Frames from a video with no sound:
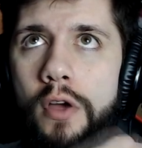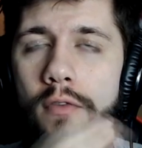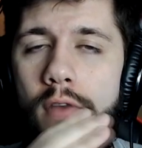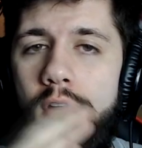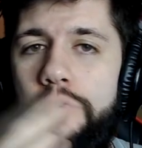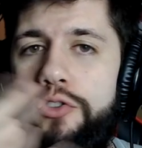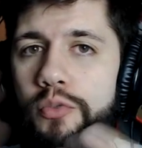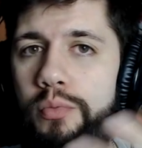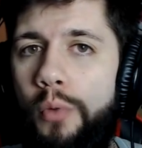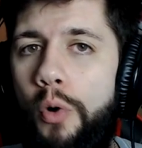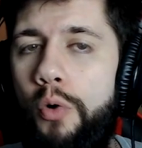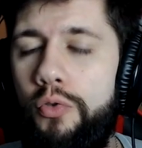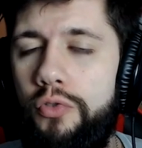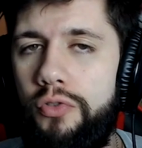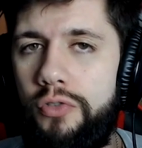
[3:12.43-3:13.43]
vários
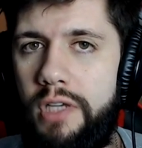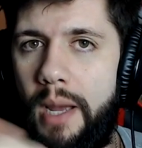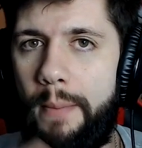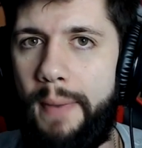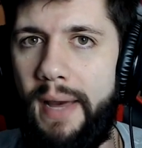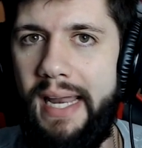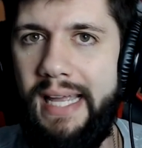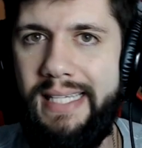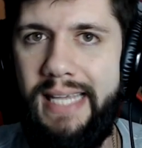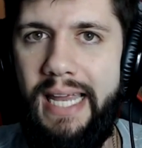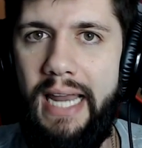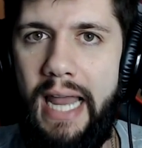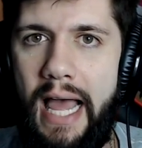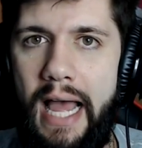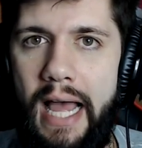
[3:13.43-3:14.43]
monstros que aparecem
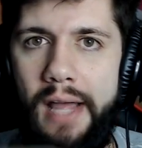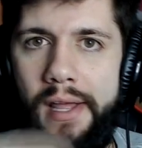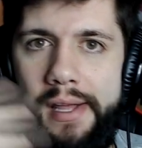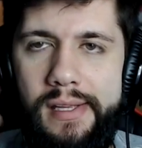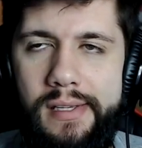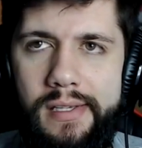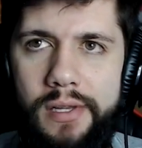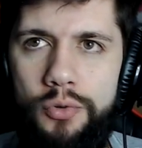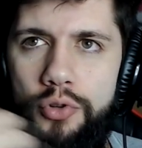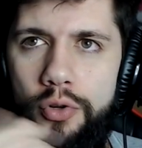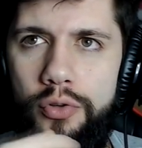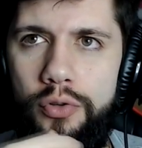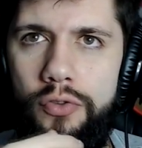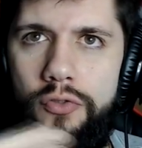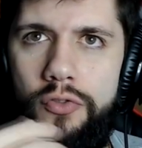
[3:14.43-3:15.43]
lá são de
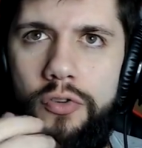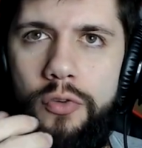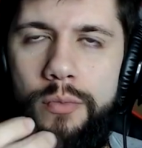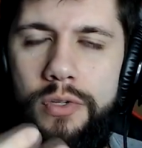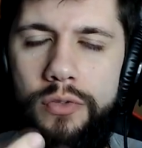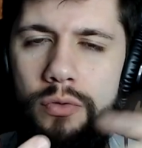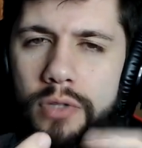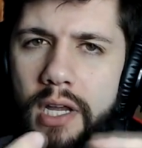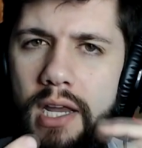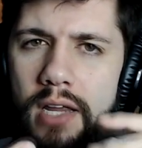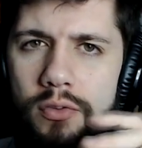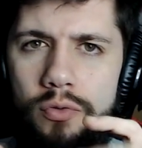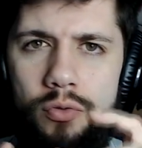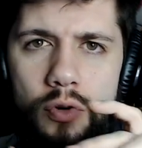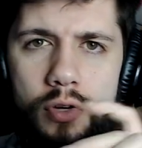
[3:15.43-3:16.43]
outros filmes, do
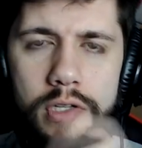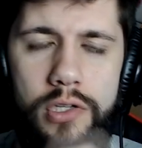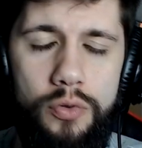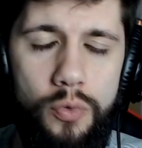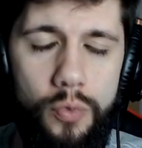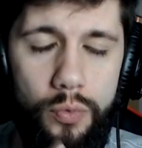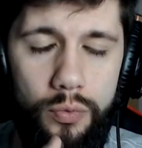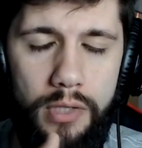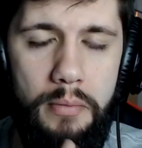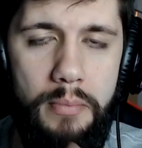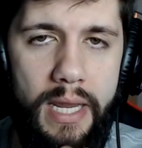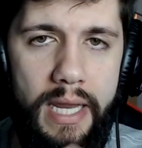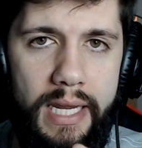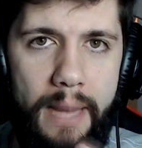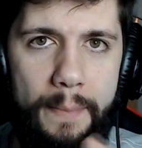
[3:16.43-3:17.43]
3, do 2 e do 1
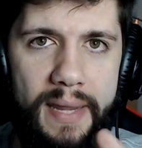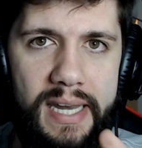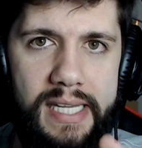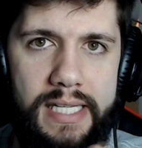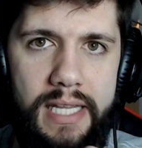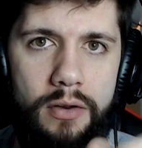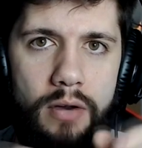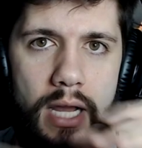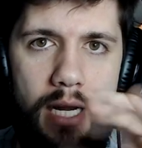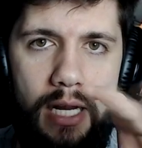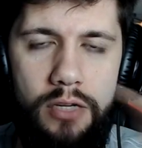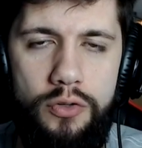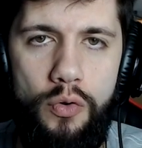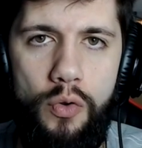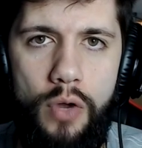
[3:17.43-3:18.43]
também, que apareceram lá, que
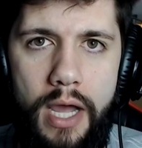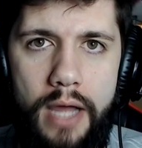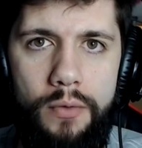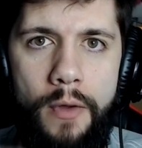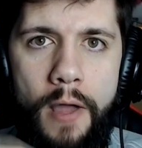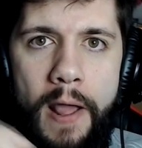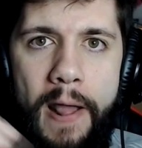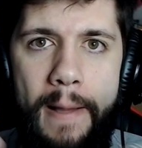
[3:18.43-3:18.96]
eles colocaram